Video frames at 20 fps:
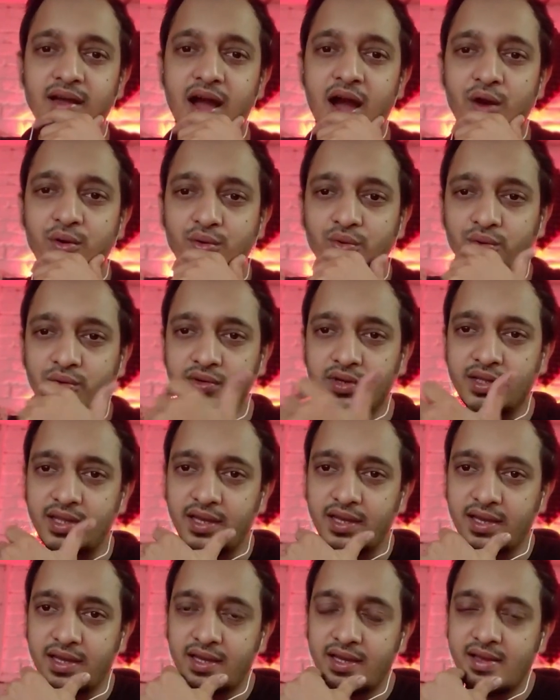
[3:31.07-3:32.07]
আউটলুকটা
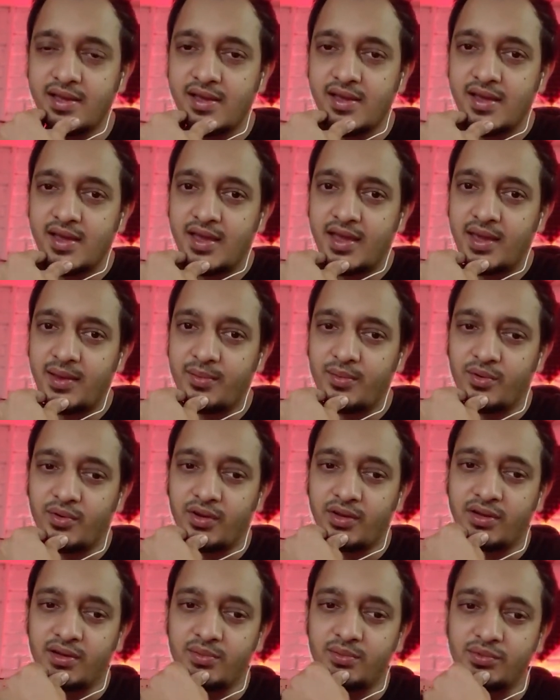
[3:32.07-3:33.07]
দেখে এবং
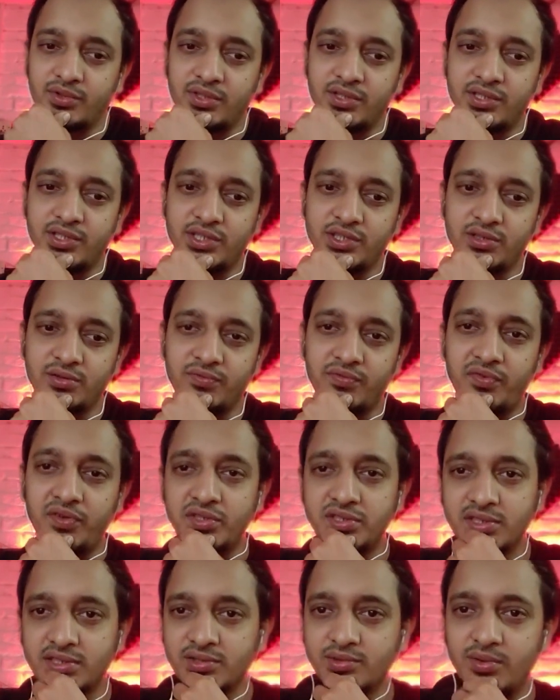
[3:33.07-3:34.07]
এটার মধ্যে যেসব
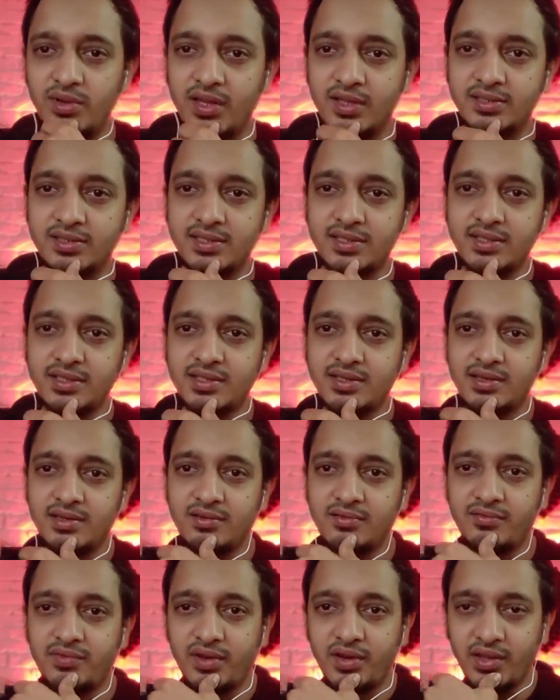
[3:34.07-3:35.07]
ফিচার্সগুলো আছে
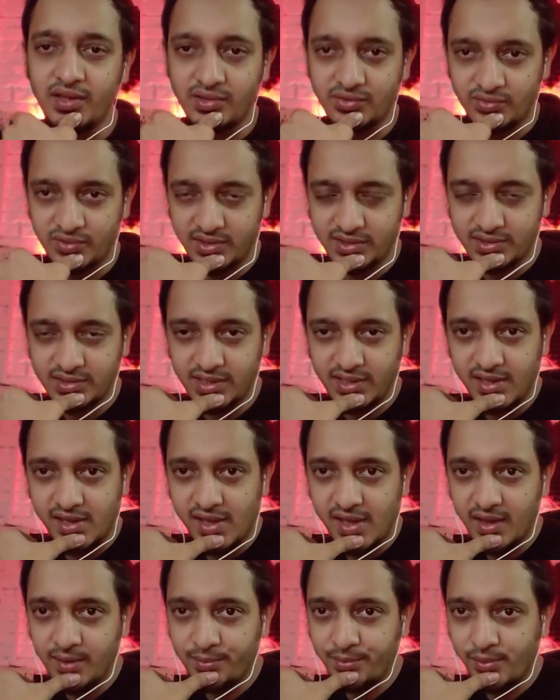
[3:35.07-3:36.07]
ভেরি ইন্টারেস্টিং
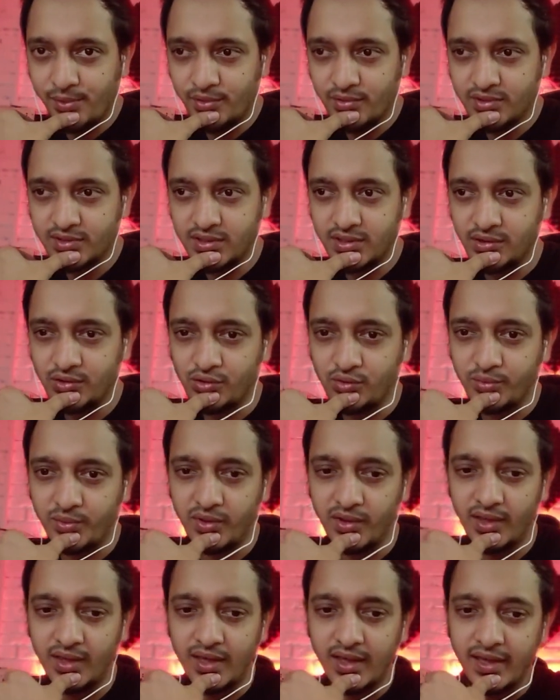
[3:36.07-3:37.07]
এবং হচ্ছে
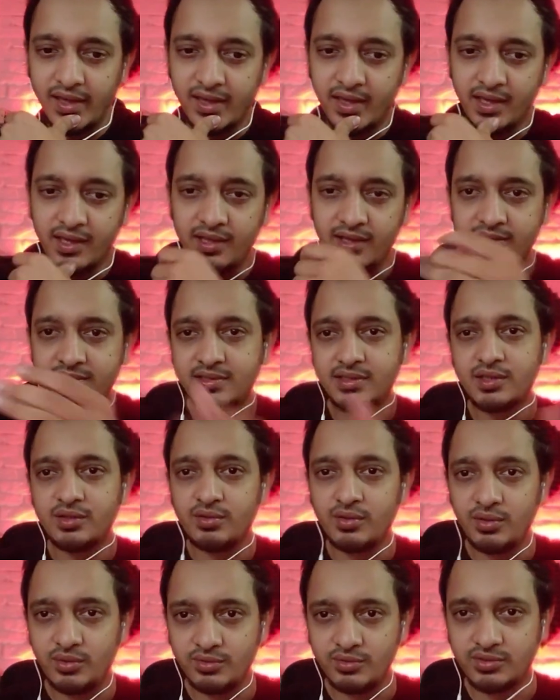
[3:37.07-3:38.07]
খুবই ইজি টু
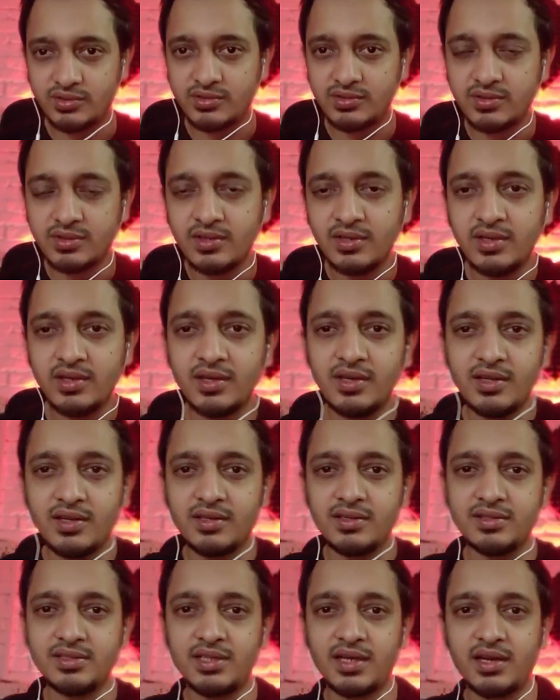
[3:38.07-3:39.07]
ইউজ
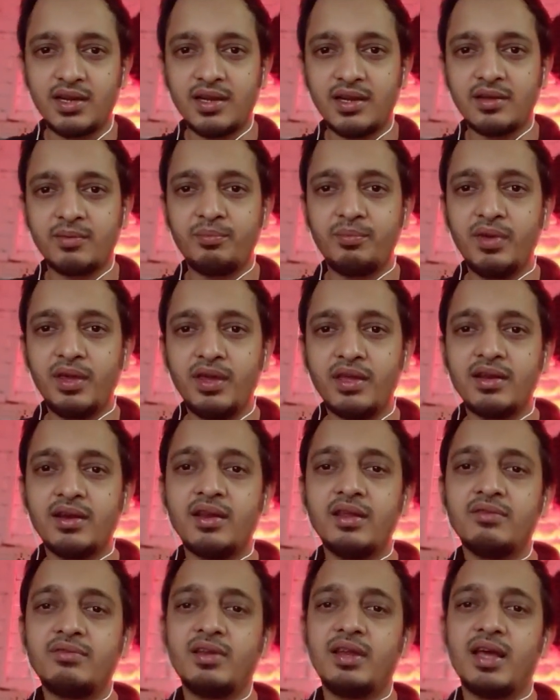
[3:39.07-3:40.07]
যারা বিজ্ঞানের
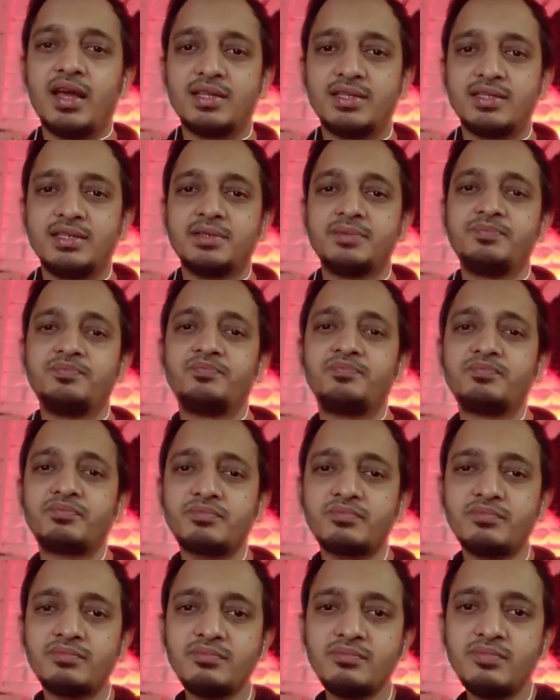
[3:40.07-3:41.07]
লেভেলে আছে
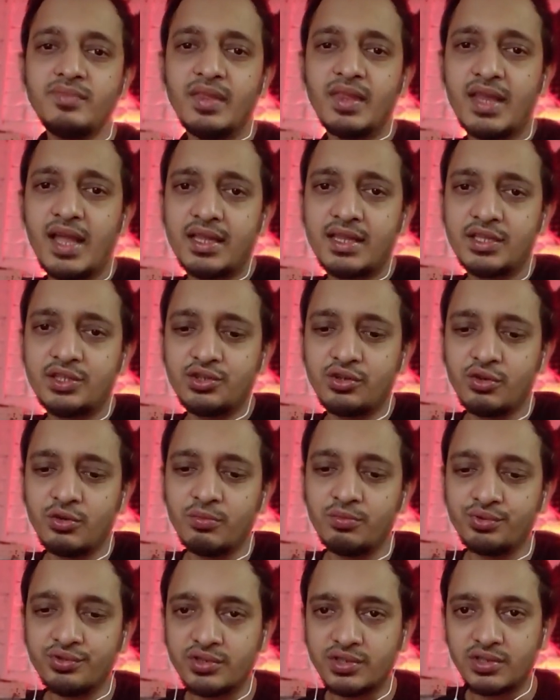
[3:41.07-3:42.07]
তাদের জন্য
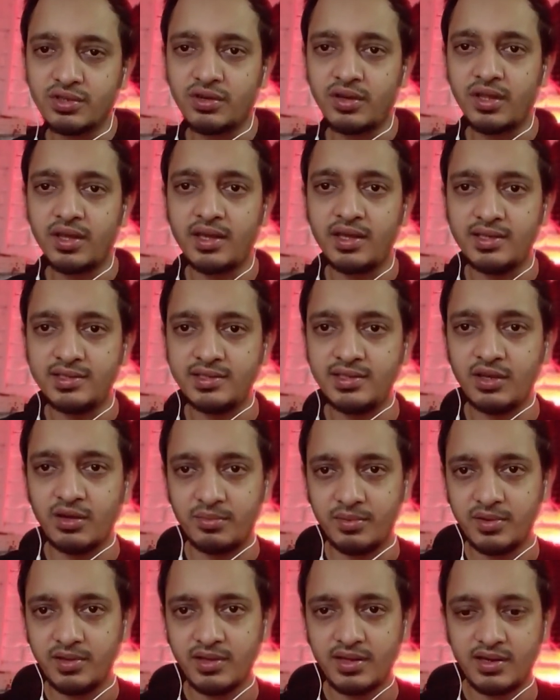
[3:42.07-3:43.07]
বুঝতে অনেক ইজি
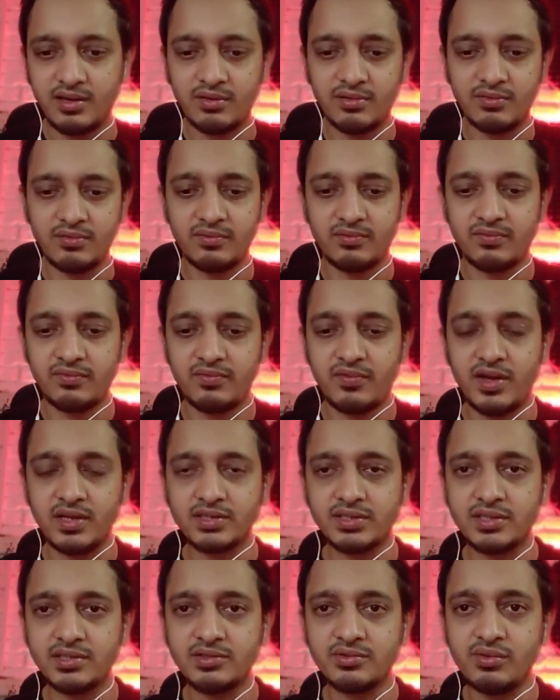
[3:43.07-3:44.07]
হবে কারণ
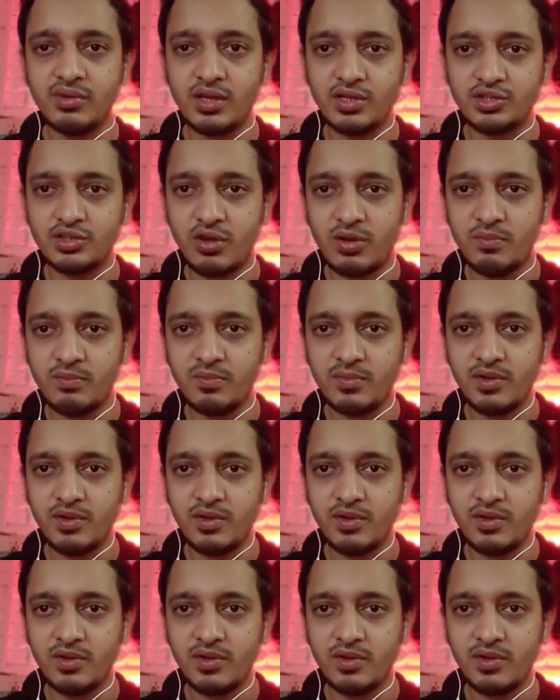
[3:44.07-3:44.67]
ফাংশনসগুলো সব